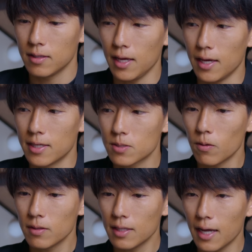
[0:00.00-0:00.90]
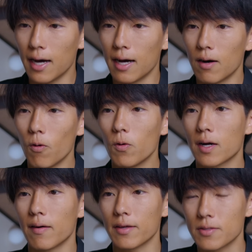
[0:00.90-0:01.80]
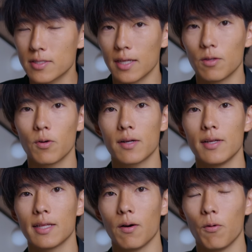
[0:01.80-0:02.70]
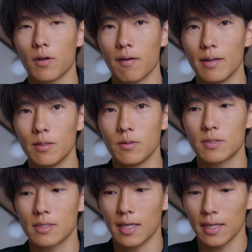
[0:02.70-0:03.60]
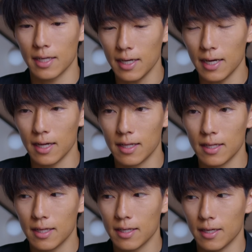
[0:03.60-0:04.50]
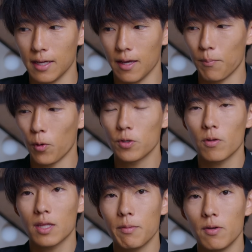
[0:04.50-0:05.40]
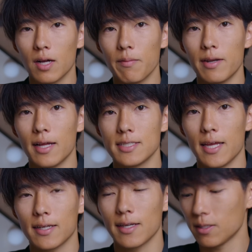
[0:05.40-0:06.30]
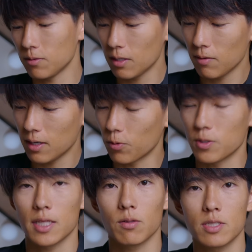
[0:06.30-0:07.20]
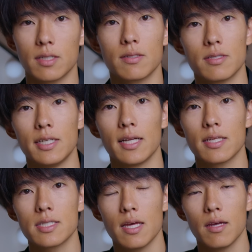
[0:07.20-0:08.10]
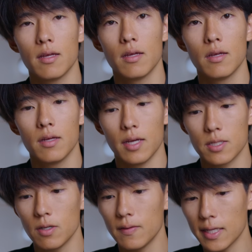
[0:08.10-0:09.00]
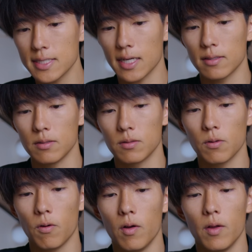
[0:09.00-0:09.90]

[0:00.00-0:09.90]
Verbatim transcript: で、そんな大川祐介、動画クリエイター大川祐介が、えー、僕のためのカメラなんじゃないかなって言ったのがこの Z63 なんですね。それはなぜかっていうと、